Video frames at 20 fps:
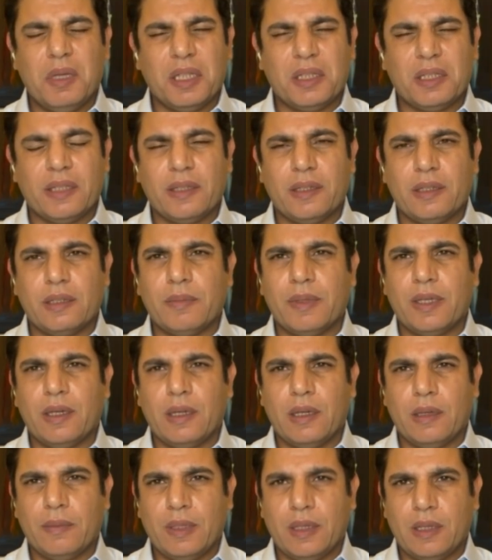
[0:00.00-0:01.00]
بعتقد
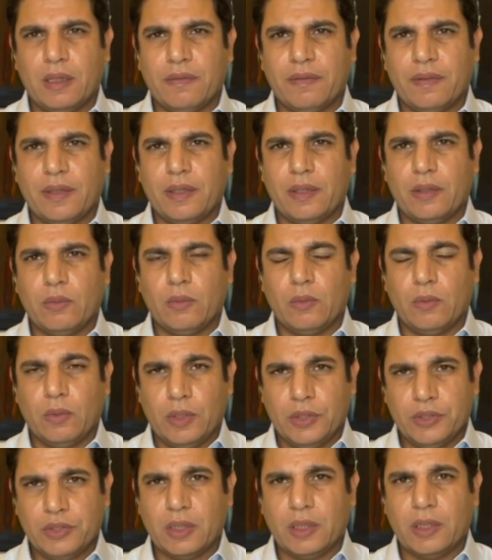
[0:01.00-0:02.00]
بآب
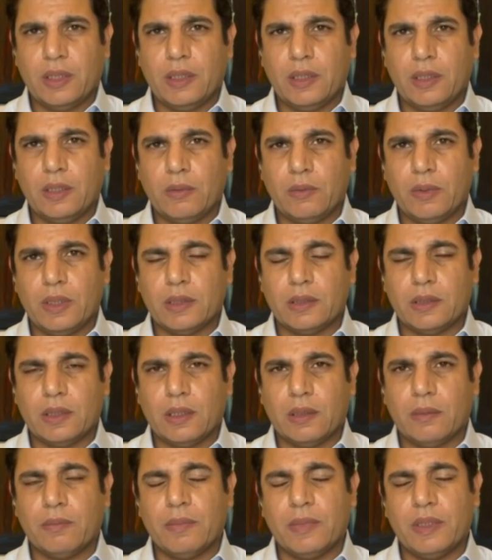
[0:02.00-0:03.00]
2020 واللي
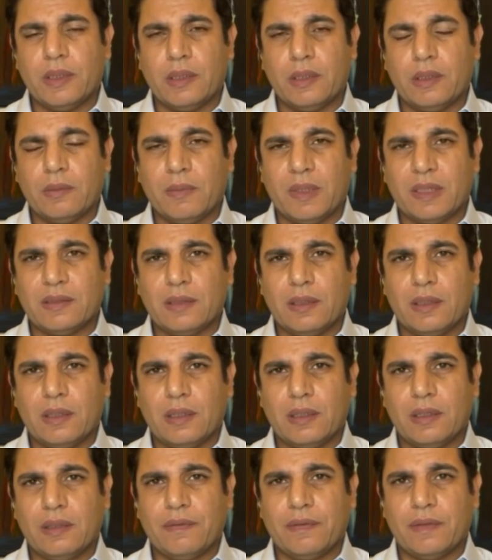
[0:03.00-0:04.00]
طلب من
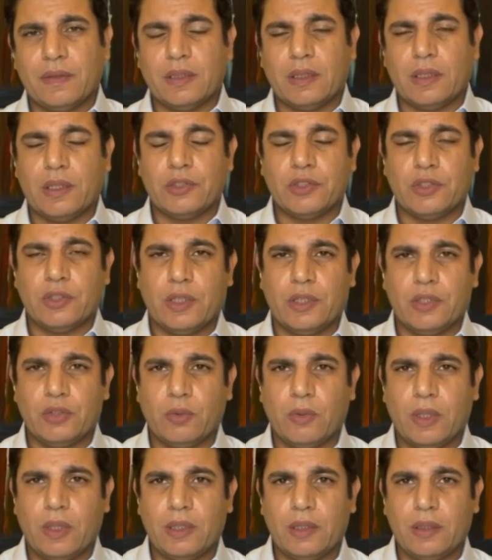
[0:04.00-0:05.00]
المصارف ترجع
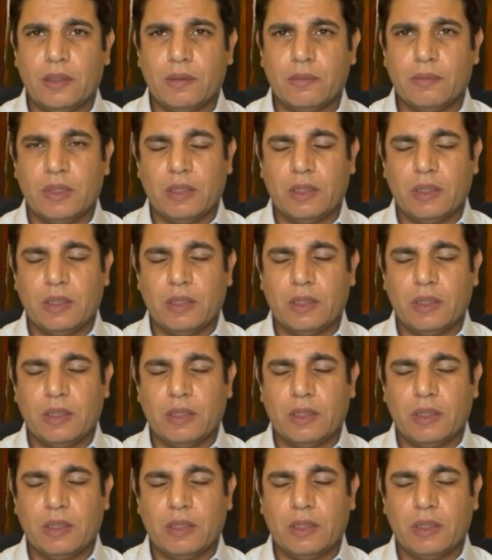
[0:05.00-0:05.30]
شوي